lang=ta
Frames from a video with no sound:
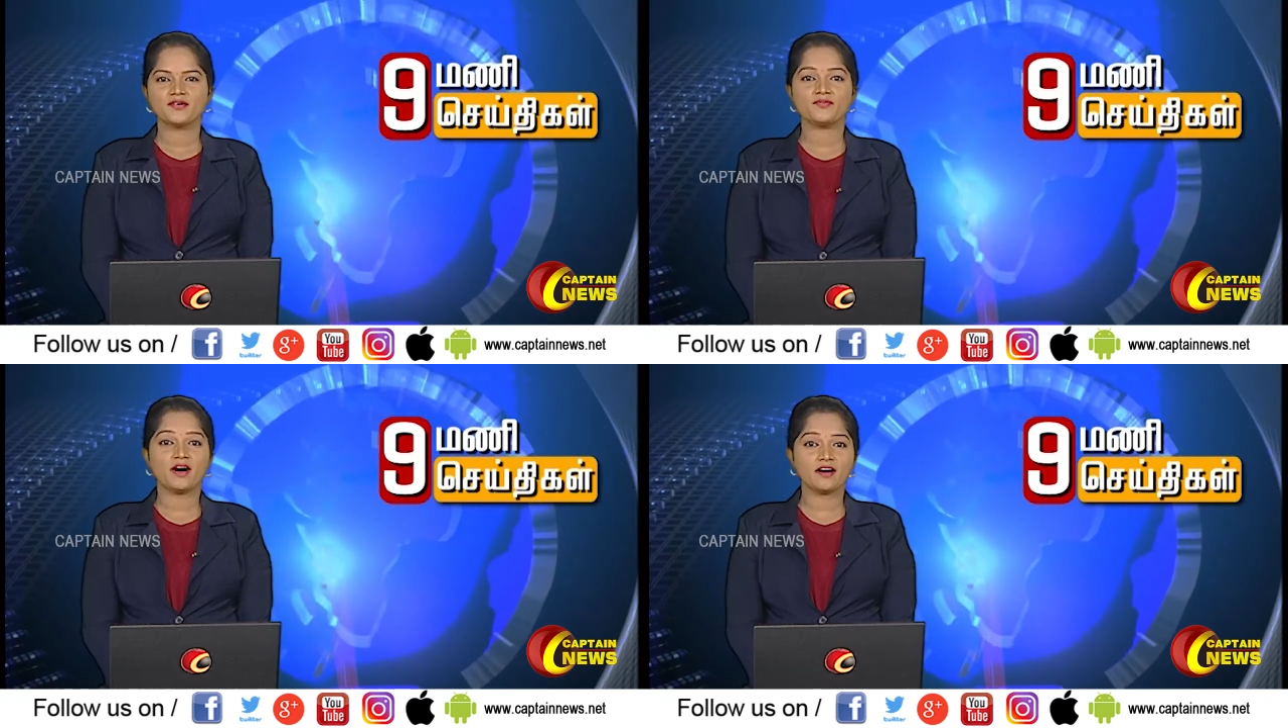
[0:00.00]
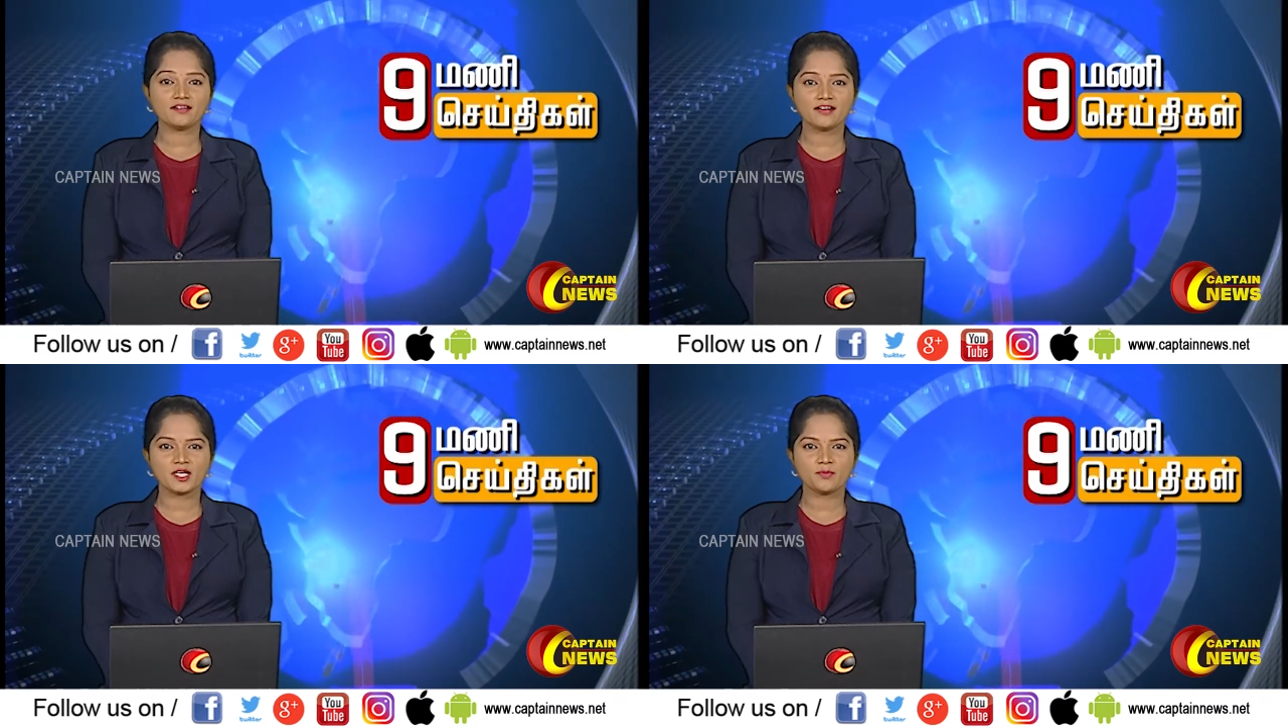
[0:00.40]

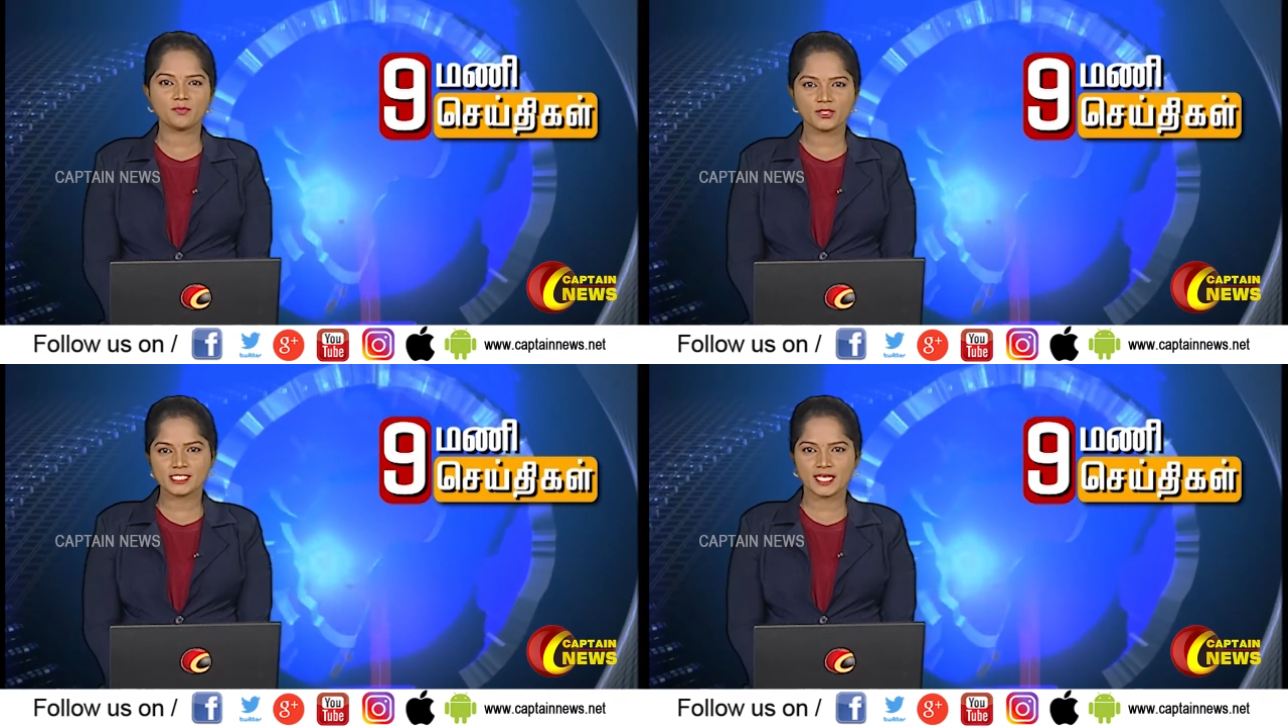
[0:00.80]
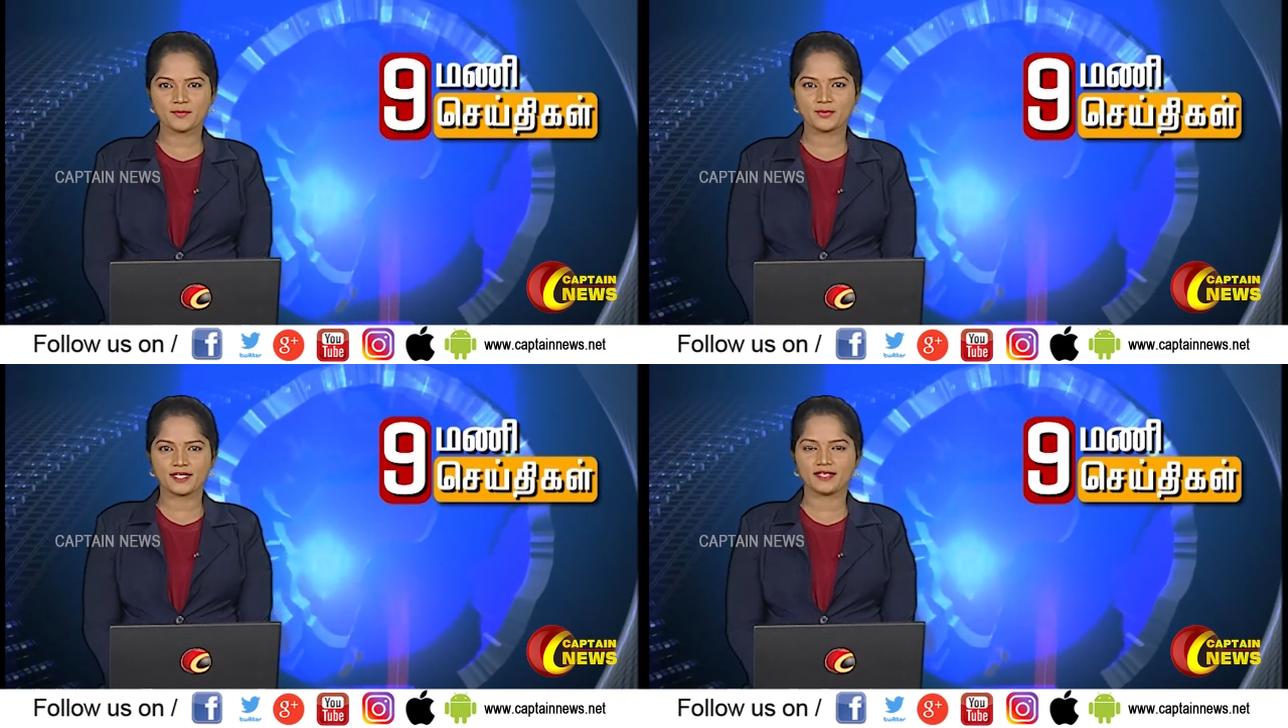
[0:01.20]
வாருங்கள் புன்
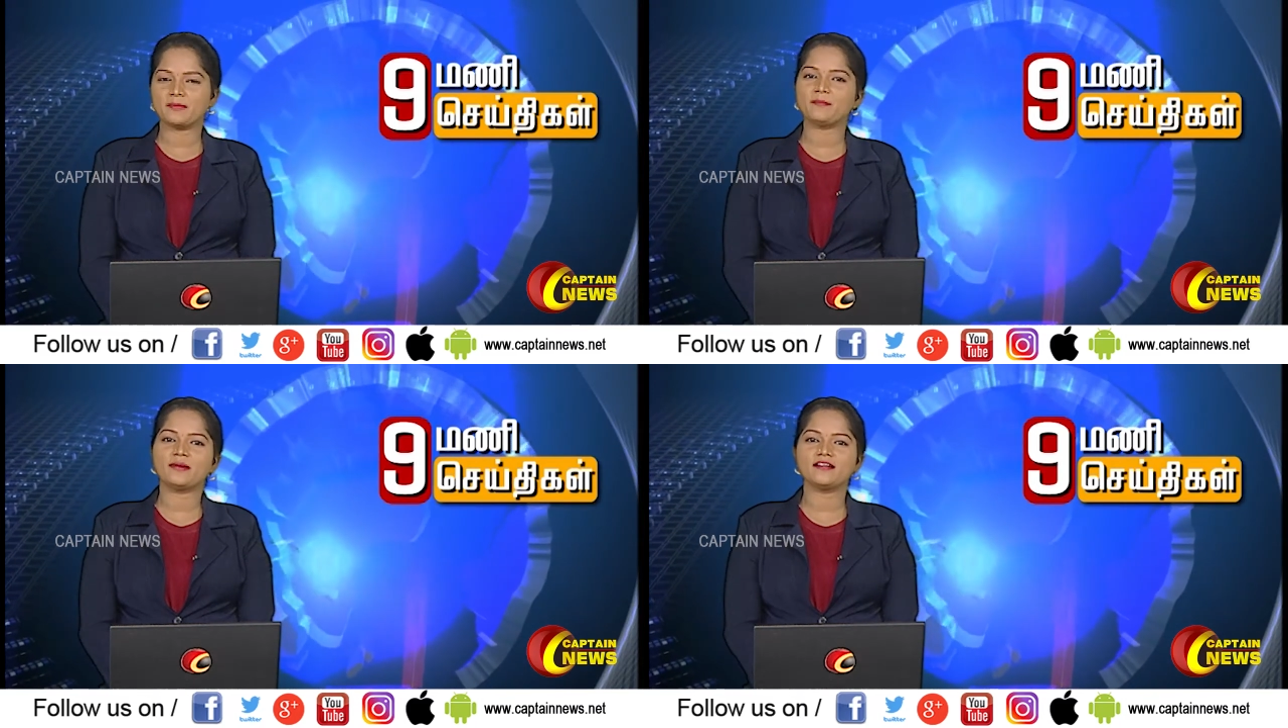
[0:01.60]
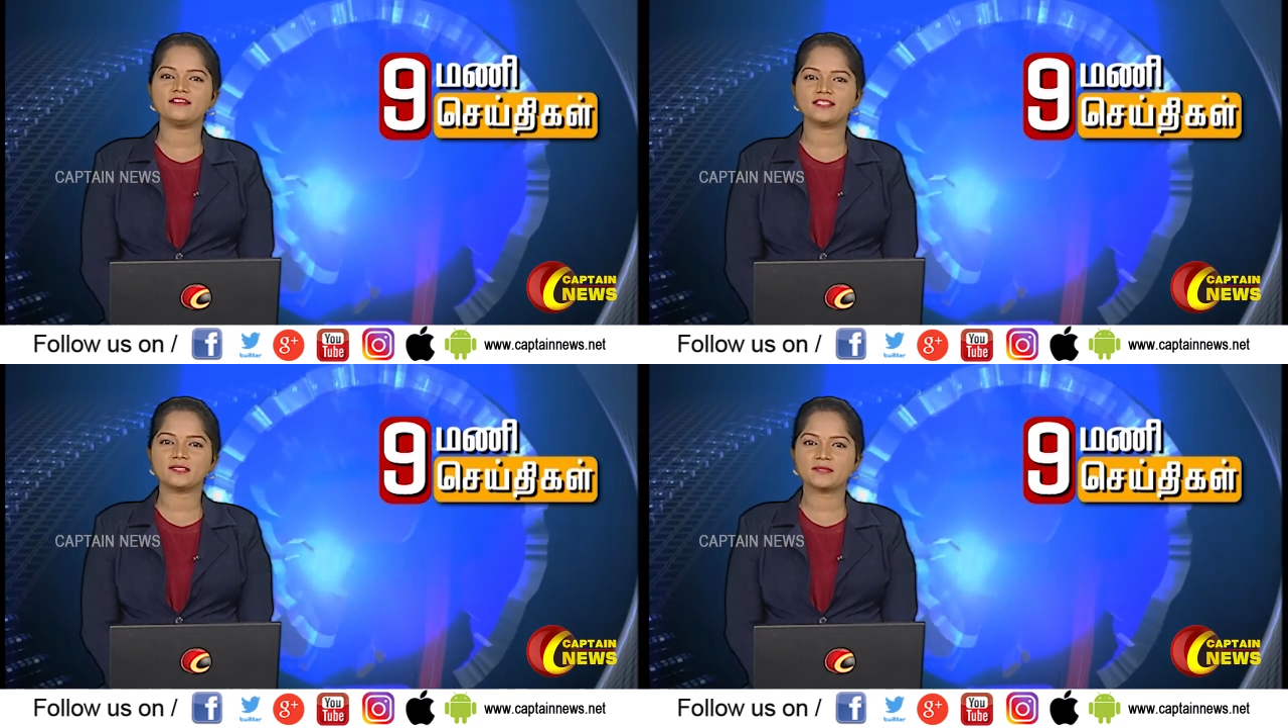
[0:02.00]
சிரிப்புடன் மன
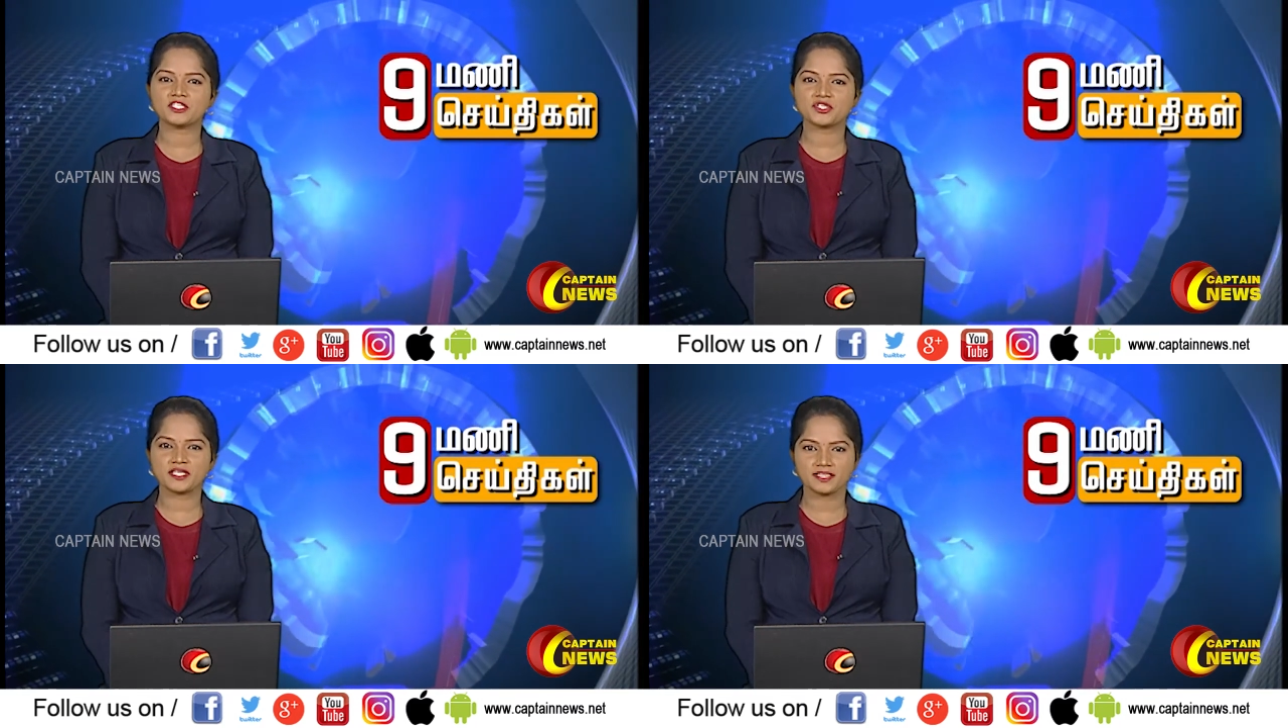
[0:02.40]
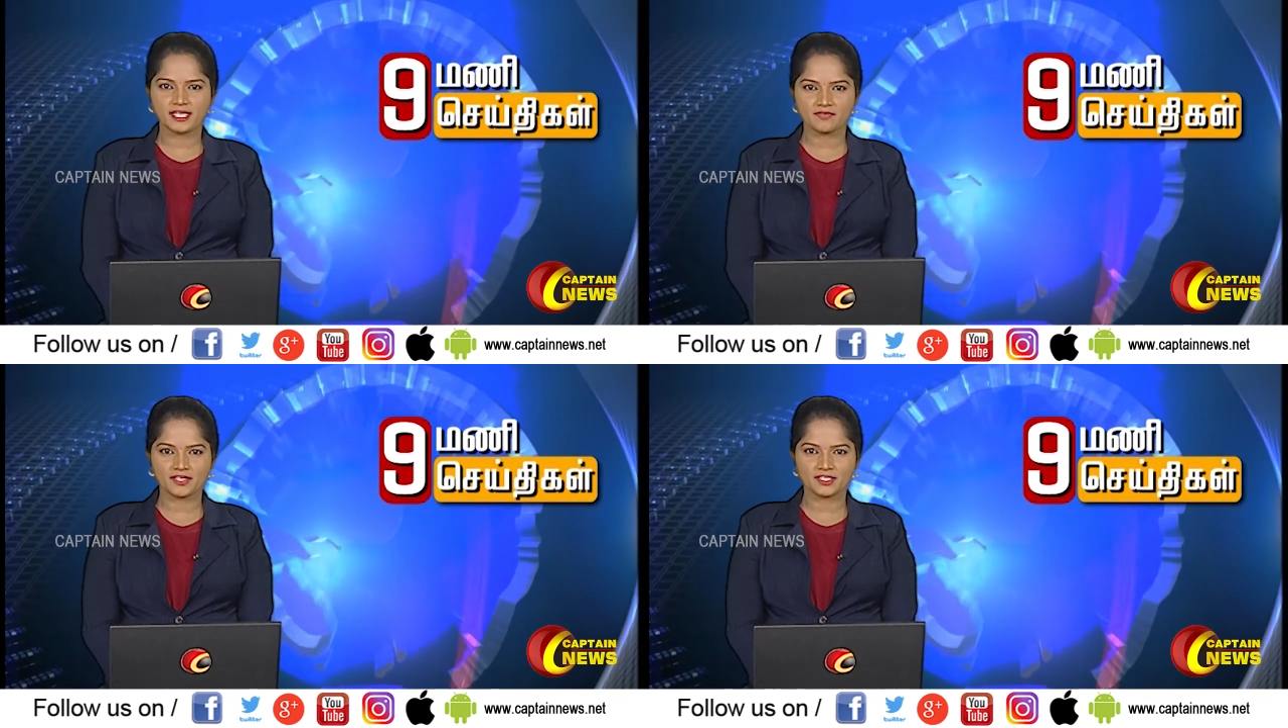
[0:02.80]
அழுத்தமின்றி
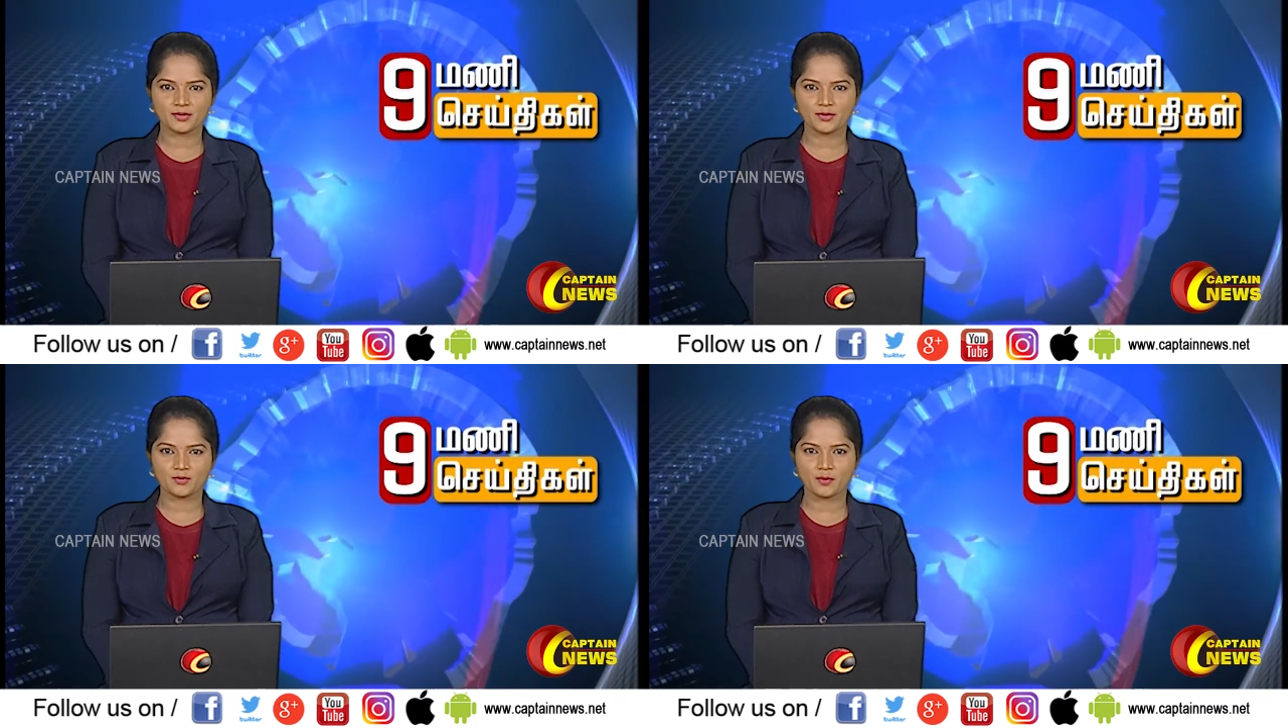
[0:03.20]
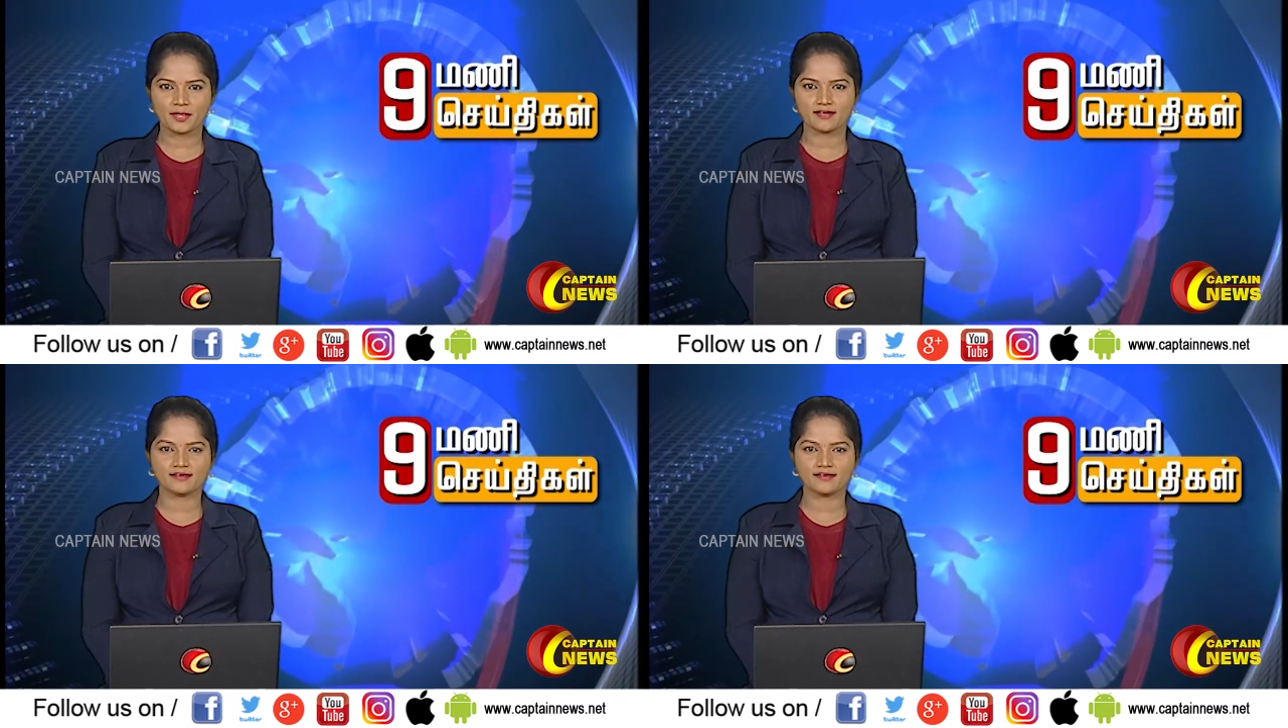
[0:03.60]
தேர்வு எதிர்கொள்வோம் என